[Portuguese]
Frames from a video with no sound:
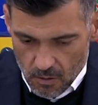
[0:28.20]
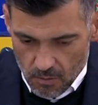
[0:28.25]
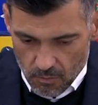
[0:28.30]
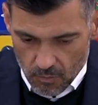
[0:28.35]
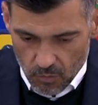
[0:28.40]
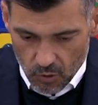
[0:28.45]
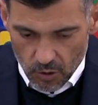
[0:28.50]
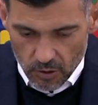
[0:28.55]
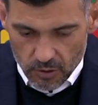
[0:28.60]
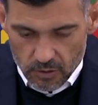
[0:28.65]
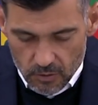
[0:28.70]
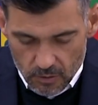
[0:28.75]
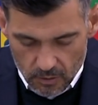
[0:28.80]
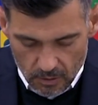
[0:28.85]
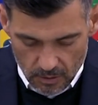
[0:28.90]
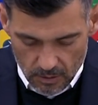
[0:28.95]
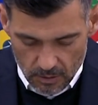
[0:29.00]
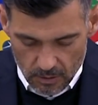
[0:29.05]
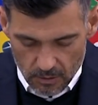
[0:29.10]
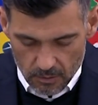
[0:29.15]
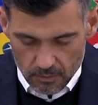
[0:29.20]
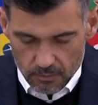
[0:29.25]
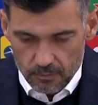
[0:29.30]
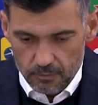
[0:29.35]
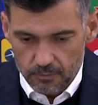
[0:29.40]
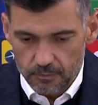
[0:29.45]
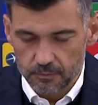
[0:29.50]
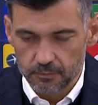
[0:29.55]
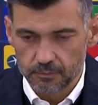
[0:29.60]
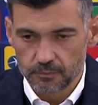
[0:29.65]
Boa noite. Um
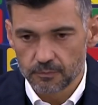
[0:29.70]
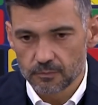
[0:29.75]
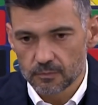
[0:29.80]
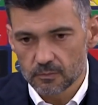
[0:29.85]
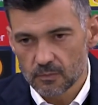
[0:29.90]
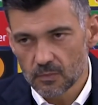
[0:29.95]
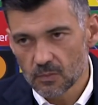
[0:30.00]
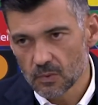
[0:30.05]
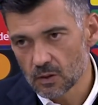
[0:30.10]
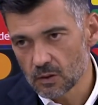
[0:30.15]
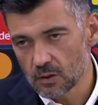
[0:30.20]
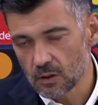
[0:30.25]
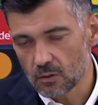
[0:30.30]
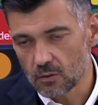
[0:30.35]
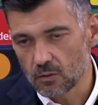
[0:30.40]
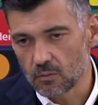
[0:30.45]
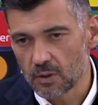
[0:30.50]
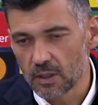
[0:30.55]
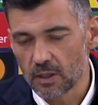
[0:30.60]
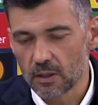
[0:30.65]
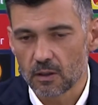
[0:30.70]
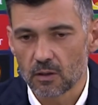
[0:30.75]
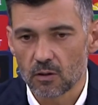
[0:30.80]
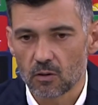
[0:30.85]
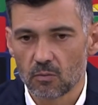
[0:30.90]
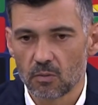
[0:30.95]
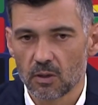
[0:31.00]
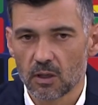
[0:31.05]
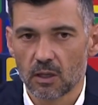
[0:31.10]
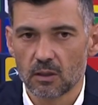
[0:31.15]
ehm, com uma,
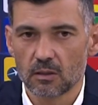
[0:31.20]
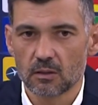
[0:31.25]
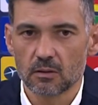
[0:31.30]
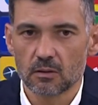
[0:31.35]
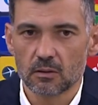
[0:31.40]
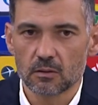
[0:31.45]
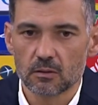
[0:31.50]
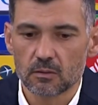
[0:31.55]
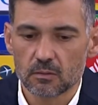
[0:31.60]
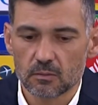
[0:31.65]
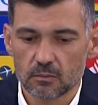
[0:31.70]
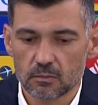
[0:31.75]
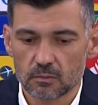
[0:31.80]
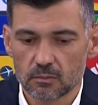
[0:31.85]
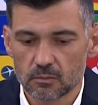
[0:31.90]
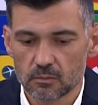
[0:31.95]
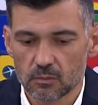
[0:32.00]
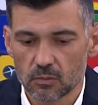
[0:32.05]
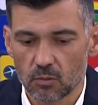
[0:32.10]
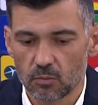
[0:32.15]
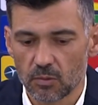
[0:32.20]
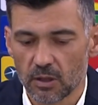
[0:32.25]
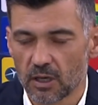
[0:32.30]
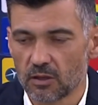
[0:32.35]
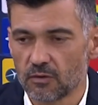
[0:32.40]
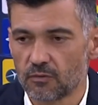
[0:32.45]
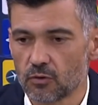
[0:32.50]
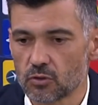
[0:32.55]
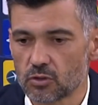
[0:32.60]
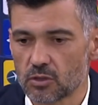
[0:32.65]
com uma, grande, com uma
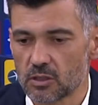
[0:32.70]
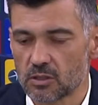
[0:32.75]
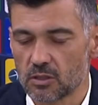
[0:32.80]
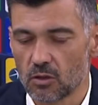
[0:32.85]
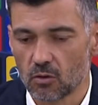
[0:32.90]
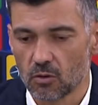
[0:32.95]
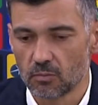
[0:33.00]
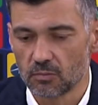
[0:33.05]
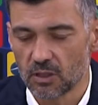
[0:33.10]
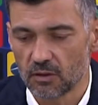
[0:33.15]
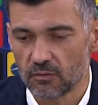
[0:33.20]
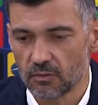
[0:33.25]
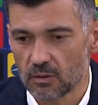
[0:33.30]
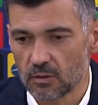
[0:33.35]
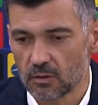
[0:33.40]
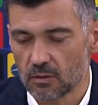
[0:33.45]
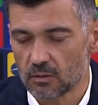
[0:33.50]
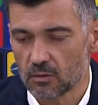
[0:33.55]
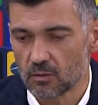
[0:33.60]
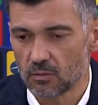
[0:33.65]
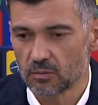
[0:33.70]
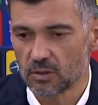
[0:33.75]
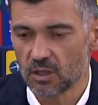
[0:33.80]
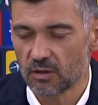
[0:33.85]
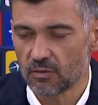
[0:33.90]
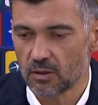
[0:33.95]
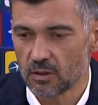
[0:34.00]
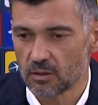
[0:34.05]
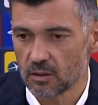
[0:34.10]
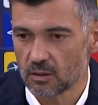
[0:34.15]
grande frustração, como devem, como
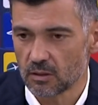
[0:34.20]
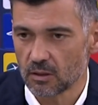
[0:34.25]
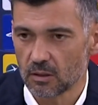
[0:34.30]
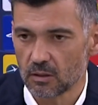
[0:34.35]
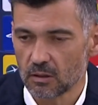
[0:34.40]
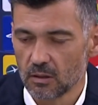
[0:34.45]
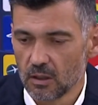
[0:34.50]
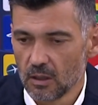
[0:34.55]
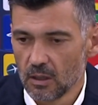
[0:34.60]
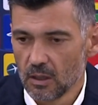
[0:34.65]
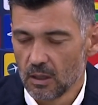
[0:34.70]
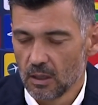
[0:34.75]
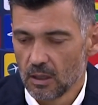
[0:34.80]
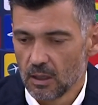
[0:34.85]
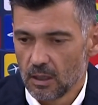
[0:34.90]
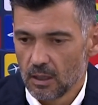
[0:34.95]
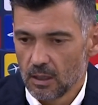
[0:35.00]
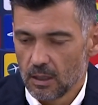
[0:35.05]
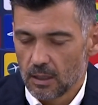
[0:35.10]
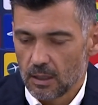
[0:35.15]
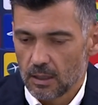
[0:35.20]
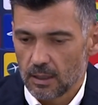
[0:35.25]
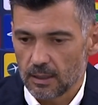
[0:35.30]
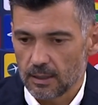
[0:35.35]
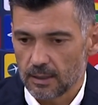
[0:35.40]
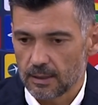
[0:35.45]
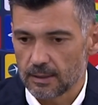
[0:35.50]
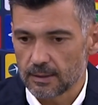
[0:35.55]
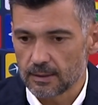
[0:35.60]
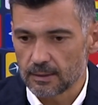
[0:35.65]
devem entender.
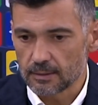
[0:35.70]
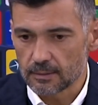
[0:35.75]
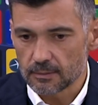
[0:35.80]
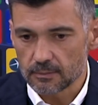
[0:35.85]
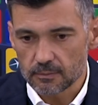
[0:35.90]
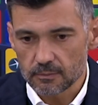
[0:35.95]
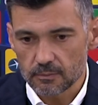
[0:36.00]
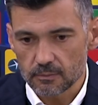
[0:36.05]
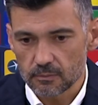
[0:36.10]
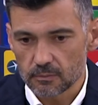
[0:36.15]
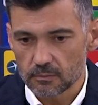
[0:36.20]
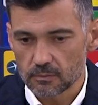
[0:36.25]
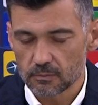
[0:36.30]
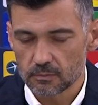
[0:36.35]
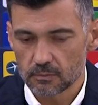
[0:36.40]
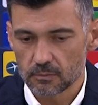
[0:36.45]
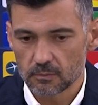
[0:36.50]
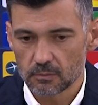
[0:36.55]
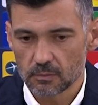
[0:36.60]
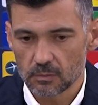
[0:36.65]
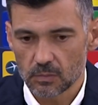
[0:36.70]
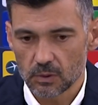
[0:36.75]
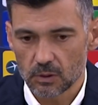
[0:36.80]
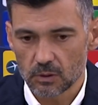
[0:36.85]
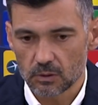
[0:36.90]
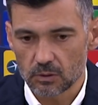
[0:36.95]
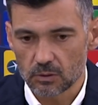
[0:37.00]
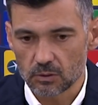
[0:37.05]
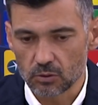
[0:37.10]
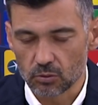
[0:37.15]
Eh,
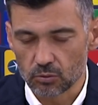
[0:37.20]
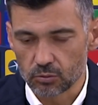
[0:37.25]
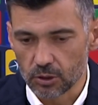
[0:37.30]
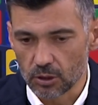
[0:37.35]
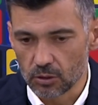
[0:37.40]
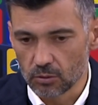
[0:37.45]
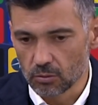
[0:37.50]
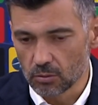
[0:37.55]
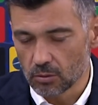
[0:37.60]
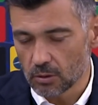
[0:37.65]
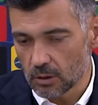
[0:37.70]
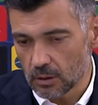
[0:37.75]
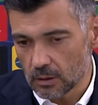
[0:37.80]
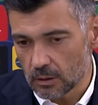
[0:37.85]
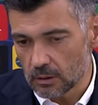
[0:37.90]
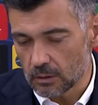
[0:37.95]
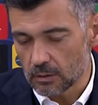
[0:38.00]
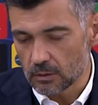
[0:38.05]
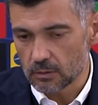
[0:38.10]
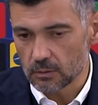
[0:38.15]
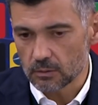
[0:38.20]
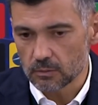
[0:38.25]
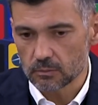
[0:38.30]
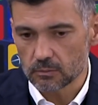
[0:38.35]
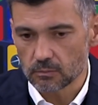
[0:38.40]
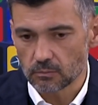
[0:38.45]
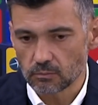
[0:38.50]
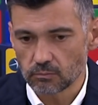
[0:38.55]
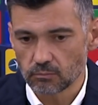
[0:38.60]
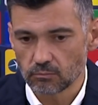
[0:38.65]
desiludido
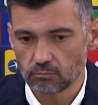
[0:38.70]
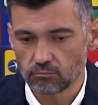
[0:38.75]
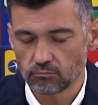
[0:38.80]
eh,